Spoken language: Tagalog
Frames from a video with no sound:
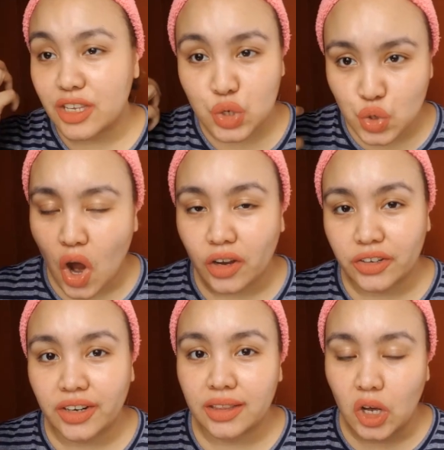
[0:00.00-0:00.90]

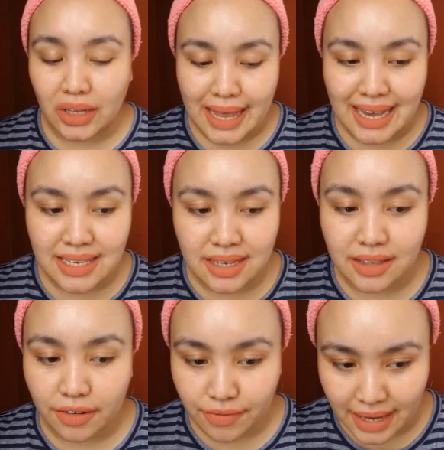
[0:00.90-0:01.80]
stronger, and long-lasting
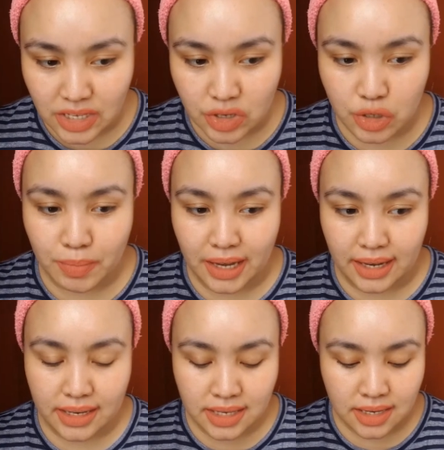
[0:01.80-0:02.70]
than Vice
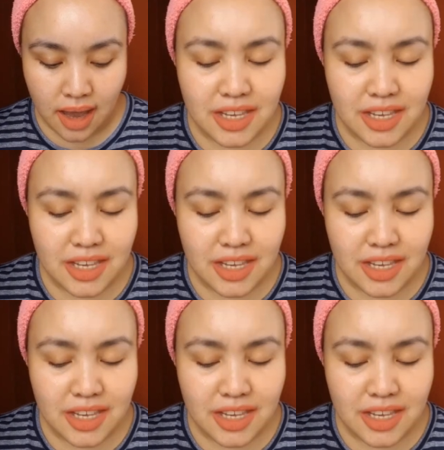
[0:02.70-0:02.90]
Cosmetics.